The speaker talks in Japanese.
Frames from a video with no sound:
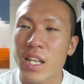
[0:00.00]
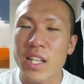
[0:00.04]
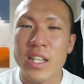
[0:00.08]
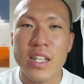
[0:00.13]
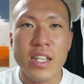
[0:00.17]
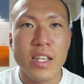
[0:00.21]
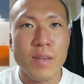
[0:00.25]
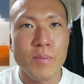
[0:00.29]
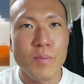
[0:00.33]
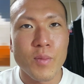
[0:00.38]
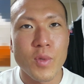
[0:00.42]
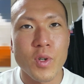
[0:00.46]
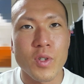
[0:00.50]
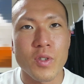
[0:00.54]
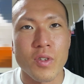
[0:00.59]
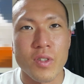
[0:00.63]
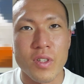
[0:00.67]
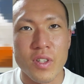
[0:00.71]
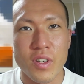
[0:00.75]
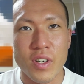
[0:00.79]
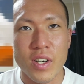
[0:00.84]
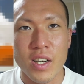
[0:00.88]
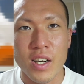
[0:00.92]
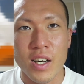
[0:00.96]
仙人
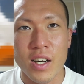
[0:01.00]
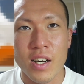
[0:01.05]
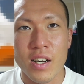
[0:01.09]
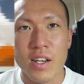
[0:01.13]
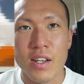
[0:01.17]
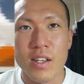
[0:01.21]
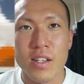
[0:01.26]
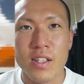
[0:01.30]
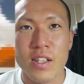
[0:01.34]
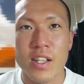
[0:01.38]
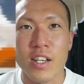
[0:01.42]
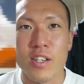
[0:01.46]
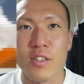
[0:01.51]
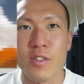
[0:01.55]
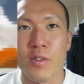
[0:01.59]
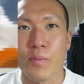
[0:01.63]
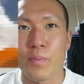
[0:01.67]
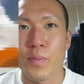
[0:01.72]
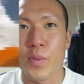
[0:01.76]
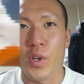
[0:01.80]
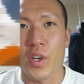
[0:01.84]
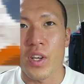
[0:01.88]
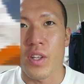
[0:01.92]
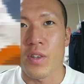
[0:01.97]
モードっていうのかな、
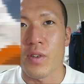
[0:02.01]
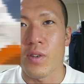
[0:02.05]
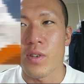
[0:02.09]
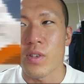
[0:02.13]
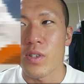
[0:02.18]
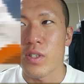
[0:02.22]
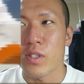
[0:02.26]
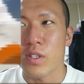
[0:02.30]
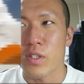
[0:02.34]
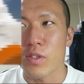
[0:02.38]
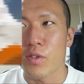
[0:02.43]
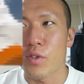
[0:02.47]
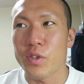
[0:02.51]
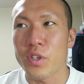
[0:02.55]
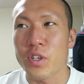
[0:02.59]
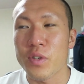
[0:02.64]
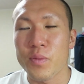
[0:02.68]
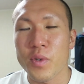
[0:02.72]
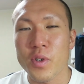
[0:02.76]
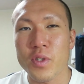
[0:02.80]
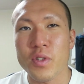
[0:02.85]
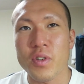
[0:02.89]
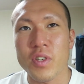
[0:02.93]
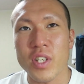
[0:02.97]
ナルトっぽいけど、そういう
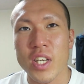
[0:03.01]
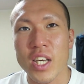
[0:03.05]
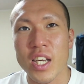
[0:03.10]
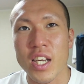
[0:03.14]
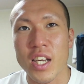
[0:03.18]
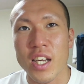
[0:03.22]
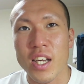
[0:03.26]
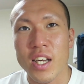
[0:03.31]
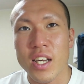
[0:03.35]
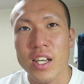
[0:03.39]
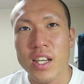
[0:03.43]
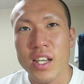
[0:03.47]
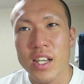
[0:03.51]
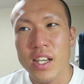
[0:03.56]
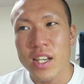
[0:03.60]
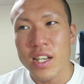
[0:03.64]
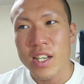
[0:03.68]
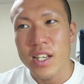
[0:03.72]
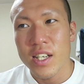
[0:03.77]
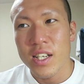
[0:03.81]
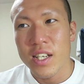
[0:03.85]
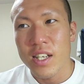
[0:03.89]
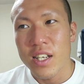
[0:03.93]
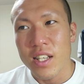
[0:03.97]
モードに
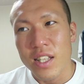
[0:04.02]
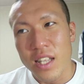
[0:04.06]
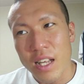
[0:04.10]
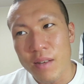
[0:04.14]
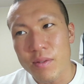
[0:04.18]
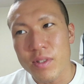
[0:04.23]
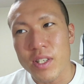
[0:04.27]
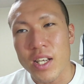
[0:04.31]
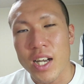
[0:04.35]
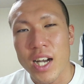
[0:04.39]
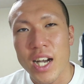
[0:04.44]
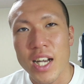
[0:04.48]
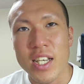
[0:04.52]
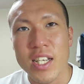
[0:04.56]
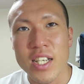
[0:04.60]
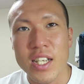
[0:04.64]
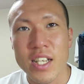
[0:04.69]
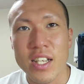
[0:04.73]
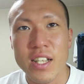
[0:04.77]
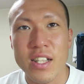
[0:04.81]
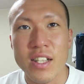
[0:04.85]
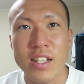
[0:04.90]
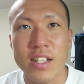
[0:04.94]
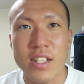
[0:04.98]
多分ね、
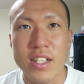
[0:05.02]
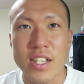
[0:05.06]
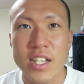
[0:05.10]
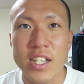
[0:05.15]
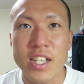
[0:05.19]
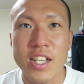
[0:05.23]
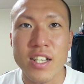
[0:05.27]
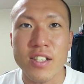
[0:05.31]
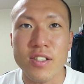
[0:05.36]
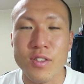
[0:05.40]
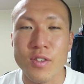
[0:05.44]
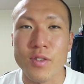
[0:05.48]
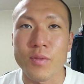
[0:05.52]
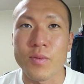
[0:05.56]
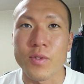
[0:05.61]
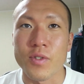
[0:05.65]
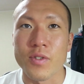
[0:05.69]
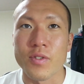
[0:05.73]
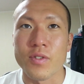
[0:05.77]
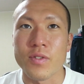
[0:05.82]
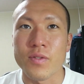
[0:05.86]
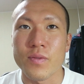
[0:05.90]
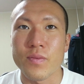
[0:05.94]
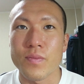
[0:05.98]
いけると
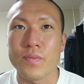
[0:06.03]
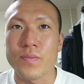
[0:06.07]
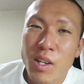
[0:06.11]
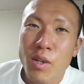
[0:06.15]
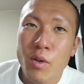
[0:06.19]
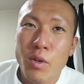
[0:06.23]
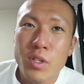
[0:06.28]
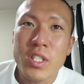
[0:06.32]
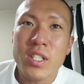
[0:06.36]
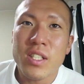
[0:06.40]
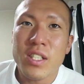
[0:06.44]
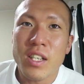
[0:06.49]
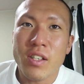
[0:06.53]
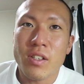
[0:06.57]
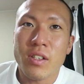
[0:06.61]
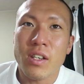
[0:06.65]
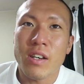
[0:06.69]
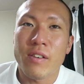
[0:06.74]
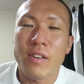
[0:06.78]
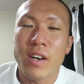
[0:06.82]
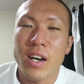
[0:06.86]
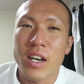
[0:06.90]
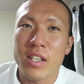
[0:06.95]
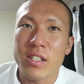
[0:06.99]
思う。まあ個人差と
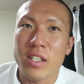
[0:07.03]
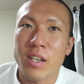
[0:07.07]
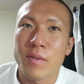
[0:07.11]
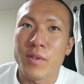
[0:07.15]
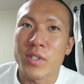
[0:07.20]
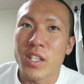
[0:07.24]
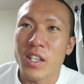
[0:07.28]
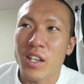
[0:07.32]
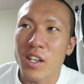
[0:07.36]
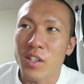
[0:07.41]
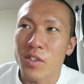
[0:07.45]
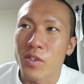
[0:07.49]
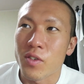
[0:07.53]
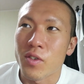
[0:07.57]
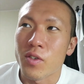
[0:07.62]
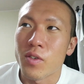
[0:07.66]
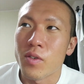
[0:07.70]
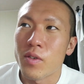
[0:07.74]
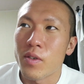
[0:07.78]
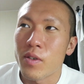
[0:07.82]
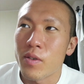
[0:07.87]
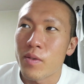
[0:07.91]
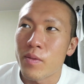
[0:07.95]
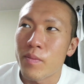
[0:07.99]
かはあるかもしれんけ
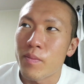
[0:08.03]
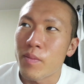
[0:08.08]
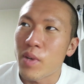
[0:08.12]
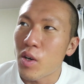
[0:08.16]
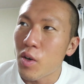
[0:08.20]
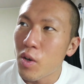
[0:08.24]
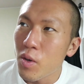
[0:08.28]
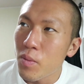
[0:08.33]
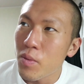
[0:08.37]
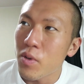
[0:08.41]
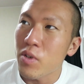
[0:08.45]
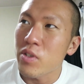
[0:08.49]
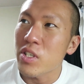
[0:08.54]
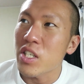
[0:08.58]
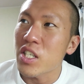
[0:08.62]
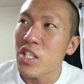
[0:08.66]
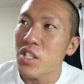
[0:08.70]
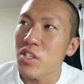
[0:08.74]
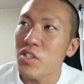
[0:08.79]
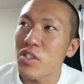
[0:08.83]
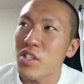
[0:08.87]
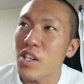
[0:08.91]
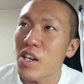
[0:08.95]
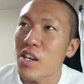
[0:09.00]
ど、まあほぼ2
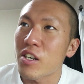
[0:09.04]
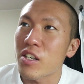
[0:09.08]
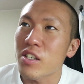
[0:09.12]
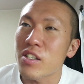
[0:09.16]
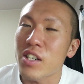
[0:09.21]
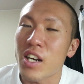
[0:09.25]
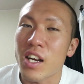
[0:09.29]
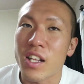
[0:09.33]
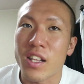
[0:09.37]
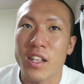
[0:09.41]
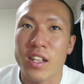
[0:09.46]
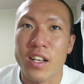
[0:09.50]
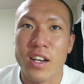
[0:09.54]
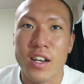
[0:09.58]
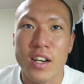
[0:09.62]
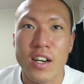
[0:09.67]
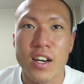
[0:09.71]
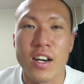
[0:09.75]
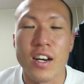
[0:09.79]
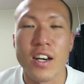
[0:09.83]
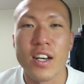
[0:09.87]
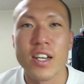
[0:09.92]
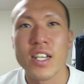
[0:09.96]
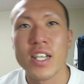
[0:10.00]
週間ぐらいあった
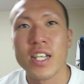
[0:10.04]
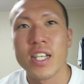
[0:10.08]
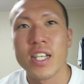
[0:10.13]
ら、